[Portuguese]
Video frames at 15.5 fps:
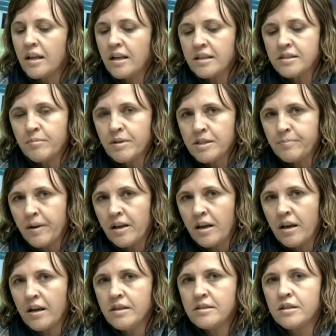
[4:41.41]
nessa minha
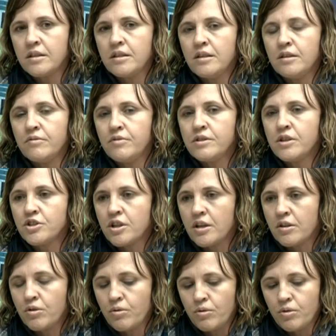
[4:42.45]
experiência de
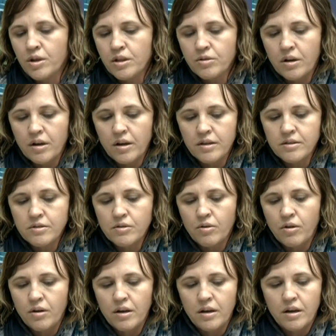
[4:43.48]
vice-diretora da
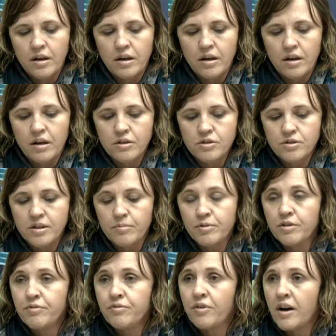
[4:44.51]
escola José
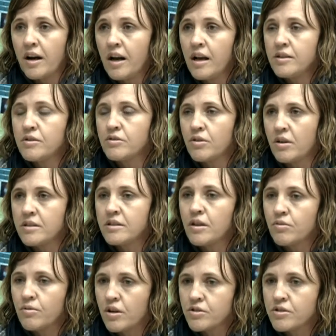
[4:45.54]
Bonifácio, Escola
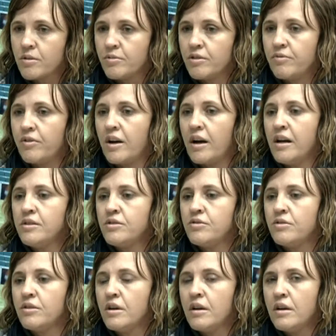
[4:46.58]
Estadual José
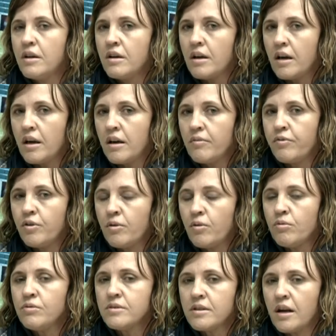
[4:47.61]
Bonifácio, é, foram
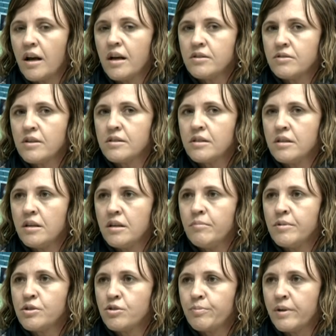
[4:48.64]
alguns casos assim que
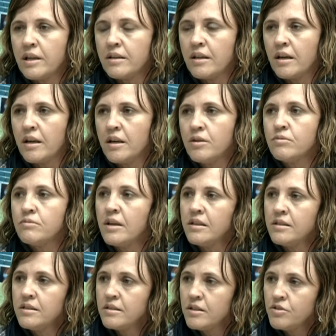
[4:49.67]
me surpreenderam
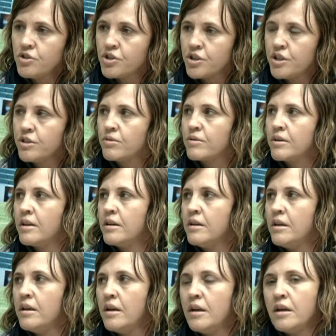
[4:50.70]
nesse sentido, né?
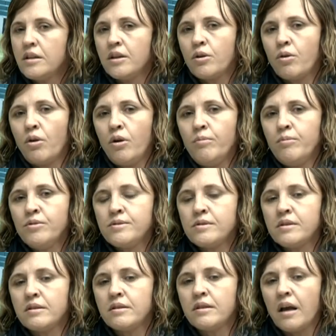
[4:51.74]
de como
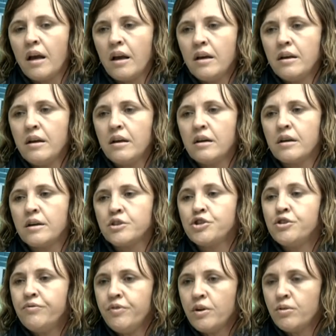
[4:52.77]
se tem uh,
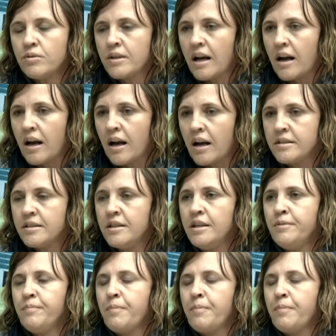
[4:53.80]
dificuldade